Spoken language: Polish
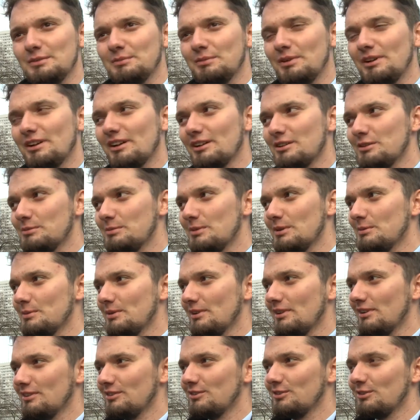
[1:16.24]
Barack
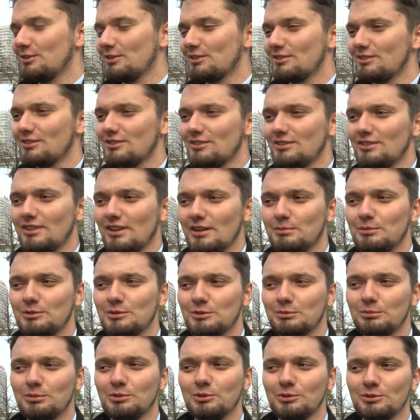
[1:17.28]
Obama, George W.
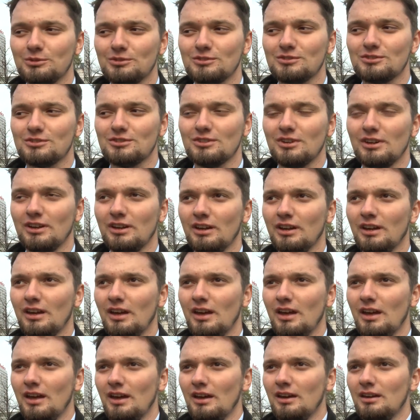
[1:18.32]
Bush
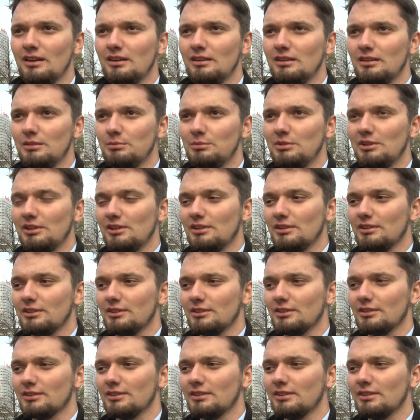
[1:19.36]
i Bill Clinton.